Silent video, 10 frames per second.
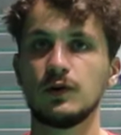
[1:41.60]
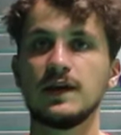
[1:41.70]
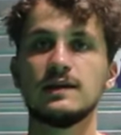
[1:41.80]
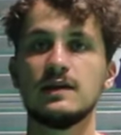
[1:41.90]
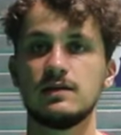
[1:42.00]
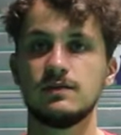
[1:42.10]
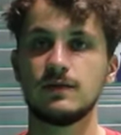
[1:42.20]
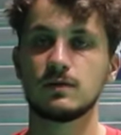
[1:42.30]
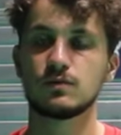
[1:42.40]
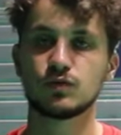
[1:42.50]
Regardez la
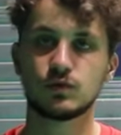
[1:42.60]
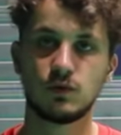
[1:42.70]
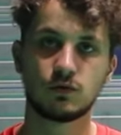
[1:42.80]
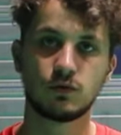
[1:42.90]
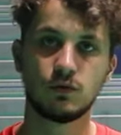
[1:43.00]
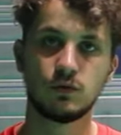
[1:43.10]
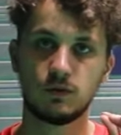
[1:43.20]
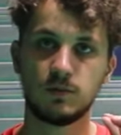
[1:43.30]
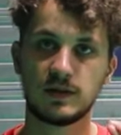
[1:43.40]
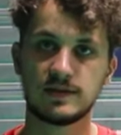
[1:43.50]
différence entre
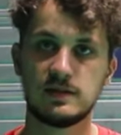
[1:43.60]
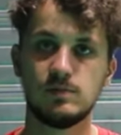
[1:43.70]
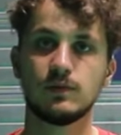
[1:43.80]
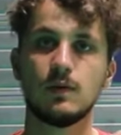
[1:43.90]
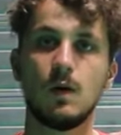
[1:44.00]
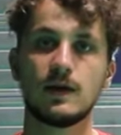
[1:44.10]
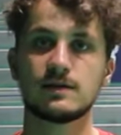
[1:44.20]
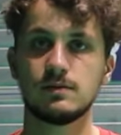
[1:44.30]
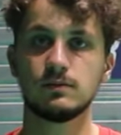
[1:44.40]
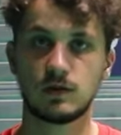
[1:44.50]
le principe en
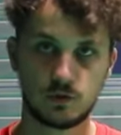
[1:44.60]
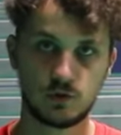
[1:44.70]
action, comme